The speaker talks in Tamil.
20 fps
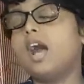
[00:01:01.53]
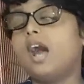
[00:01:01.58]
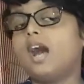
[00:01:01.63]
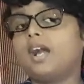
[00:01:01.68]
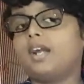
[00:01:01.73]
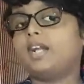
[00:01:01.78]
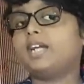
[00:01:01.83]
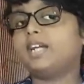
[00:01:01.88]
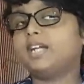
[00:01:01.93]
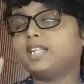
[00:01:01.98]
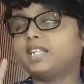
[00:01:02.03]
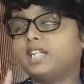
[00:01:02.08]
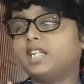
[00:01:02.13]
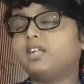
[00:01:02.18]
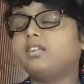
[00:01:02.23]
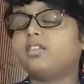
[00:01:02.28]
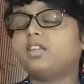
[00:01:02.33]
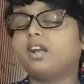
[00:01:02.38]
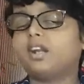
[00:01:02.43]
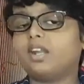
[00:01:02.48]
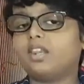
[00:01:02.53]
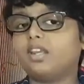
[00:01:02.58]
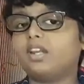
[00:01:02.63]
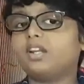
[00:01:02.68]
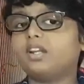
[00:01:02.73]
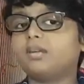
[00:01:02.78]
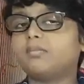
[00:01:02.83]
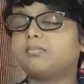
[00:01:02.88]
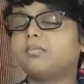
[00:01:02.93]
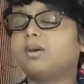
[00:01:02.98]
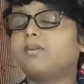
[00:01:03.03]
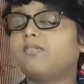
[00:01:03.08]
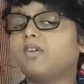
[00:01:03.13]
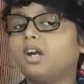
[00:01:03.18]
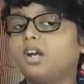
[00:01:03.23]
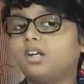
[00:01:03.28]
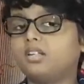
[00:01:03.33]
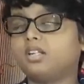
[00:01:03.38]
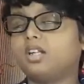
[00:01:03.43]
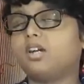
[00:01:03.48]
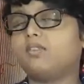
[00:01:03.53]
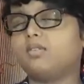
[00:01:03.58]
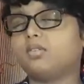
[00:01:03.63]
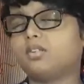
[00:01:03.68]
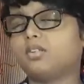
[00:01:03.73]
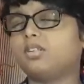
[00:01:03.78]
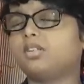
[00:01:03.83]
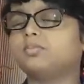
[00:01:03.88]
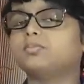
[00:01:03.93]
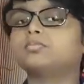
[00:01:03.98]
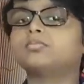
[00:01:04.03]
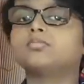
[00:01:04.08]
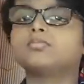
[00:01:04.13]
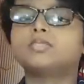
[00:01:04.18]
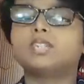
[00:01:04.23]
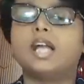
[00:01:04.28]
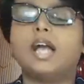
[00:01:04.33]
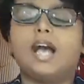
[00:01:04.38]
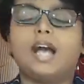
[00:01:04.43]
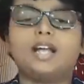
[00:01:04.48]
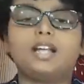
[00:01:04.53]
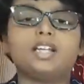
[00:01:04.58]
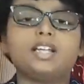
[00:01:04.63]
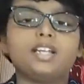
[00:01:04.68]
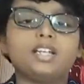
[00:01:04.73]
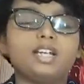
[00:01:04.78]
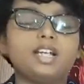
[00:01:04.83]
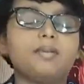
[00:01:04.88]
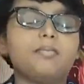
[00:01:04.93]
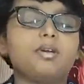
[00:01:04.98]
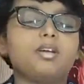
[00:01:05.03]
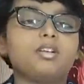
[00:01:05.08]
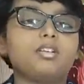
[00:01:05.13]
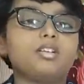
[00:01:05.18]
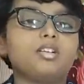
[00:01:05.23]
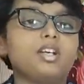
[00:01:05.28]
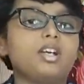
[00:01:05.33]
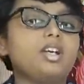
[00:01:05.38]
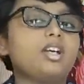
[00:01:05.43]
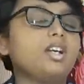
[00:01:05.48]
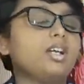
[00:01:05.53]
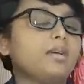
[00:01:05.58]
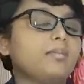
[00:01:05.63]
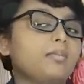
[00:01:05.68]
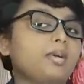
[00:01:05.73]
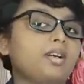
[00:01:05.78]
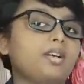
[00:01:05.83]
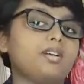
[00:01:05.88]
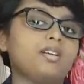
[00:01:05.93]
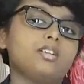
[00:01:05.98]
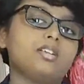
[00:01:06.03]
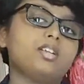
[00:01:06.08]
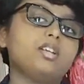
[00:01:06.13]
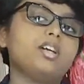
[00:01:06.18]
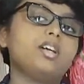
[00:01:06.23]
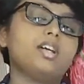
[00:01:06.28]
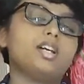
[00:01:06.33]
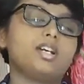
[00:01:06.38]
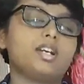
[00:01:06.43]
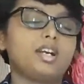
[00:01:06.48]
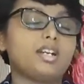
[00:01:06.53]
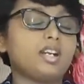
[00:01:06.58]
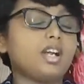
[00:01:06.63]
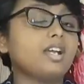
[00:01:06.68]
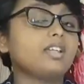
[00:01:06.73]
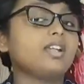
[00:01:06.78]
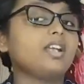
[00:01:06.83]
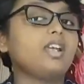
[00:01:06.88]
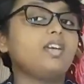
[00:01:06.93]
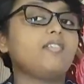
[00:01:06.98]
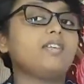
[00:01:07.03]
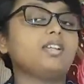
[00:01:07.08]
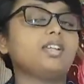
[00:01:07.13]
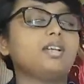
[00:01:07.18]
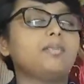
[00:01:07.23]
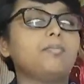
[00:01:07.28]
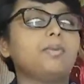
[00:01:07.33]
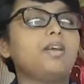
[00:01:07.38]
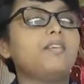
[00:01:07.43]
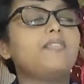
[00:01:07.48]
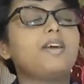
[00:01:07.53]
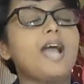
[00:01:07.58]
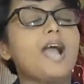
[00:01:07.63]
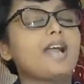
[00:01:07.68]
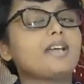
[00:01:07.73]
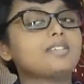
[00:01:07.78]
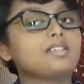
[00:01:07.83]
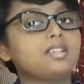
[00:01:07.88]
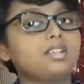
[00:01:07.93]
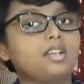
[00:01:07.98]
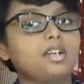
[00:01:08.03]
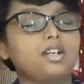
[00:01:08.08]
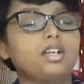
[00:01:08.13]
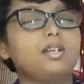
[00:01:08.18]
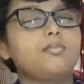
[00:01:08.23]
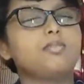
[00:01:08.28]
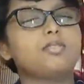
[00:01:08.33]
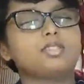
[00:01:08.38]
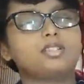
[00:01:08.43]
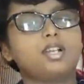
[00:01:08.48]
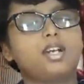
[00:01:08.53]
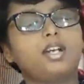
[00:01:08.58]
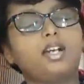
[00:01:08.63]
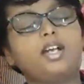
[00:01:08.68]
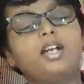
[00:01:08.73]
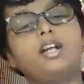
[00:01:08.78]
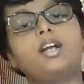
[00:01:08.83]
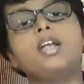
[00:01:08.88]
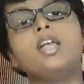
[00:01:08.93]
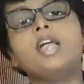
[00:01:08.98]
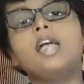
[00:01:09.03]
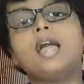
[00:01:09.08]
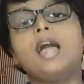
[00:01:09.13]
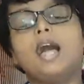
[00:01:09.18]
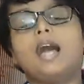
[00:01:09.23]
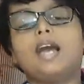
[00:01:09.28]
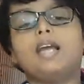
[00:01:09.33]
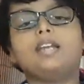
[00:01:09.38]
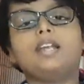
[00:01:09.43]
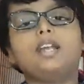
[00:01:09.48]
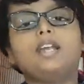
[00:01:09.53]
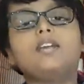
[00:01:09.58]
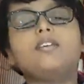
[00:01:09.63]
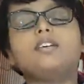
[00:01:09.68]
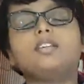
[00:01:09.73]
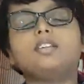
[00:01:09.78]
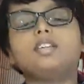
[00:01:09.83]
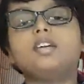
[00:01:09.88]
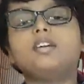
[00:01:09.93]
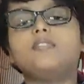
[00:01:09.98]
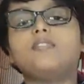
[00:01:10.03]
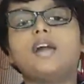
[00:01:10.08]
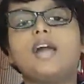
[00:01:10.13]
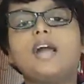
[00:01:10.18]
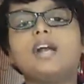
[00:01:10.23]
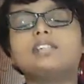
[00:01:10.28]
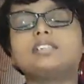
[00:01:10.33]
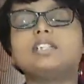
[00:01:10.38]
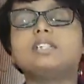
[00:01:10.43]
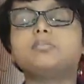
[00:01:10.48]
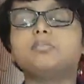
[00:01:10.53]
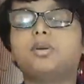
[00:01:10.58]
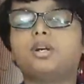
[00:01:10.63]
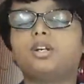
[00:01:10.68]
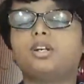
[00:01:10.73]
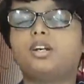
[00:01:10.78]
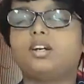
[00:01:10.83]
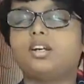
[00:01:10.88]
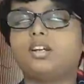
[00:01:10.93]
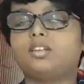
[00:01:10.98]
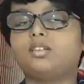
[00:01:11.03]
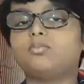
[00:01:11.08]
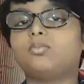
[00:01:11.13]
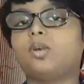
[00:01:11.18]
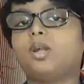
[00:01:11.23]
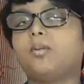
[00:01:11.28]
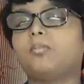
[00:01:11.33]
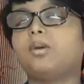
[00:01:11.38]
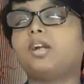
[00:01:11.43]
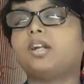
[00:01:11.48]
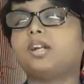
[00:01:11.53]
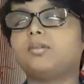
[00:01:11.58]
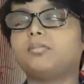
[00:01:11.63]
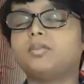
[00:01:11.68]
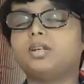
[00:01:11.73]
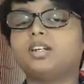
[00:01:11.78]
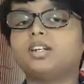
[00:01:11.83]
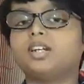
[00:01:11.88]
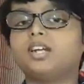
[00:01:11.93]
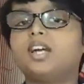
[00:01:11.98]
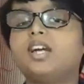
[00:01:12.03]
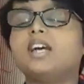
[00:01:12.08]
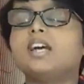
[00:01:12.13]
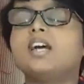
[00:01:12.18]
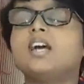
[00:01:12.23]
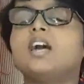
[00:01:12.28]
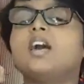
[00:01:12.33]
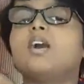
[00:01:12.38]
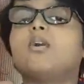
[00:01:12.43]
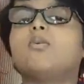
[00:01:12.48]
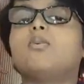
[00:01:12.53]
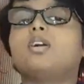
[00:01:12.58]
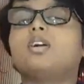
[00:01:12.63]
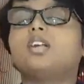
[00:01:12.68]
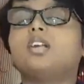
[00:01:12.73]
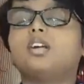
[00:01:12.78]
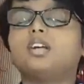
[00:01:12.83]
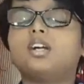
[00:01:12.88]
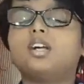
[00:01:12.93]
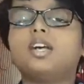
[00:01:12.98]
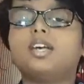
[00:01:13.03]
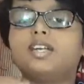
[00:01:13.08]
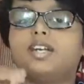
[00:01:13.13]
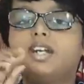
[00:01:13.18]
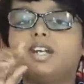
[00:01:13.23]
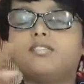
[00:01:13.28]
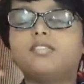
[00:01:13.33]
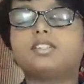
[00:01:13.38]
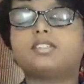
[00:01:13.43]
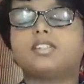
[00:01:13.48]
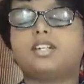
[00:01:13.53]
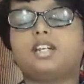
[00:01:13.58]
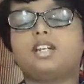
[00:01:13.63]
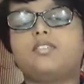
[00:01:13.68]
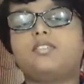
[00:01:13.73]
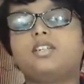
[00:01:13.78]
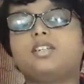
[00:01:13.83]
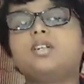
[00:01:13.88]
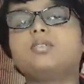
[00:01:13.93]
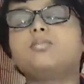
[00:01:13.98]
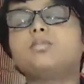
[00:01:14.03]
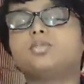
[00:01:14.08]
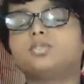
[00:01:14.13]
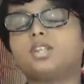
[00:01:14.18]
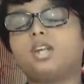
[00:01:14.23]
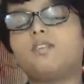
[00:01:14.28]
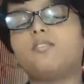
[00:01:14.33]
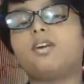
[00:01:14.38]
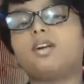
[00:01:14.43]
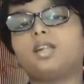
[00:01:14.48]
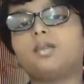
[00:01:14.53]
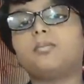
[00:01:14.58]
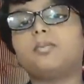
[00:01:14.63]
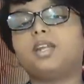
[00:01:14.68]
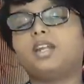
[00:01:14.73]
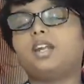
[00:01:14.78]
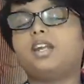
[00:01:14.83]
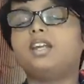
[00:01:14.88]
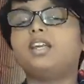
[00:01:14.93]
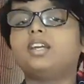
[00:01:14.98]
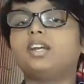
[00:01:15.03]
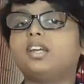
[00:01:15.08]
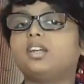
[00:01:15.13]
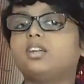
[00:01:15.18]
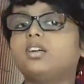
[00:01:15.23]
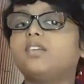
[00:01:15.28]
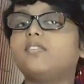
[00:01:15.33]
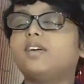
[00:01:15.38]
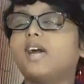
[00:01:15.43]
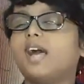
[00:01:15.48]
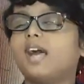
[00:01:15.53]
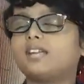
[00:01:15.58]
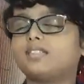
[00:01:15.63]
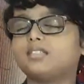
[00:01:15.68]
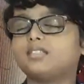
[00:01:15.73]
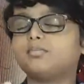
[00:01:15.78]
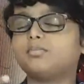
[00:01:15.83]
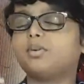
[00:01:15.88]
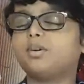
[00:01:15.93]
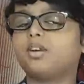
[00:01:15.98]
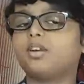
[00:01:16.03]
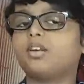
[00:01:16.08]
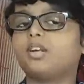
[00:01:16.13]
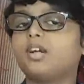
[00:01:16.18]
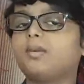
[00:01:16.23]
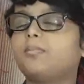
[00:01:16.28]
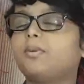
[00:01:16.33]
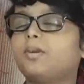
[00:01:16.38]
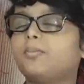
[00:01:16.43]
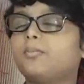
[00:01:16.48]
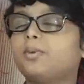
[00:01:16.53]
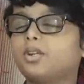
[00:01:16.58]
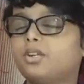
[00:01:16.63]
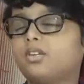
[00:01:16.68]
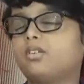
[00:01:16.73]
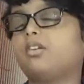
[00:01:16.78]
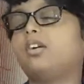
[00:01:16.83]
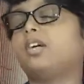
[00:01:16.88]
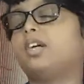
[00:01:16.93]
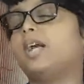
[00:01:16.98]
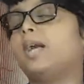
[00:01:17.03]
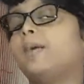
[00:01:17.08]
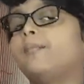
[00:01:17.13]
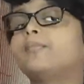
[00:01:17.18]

ஆனால் இதையும் தாண்டி தான் நம்ம வாழ்ந்தாகணும் அதுக்கு என்ன பண்ணோன்னா நமக்கு வந்து ரெண்டாவது அலை வந்தப்போ வேக்சின் கண்டுபிடிச்சிட்டாங்க அதனால் வந்து வேக்சின் போட்டுக்கிறது மூலமாக நம்மளுக்கு உயிருக்கு எழுபது சதவீதம் உத்தரவாதம் அதனால் நீங்கள் இன்னும் வேக்சின் போடலன்னா போய் போட்டுக்கோங்க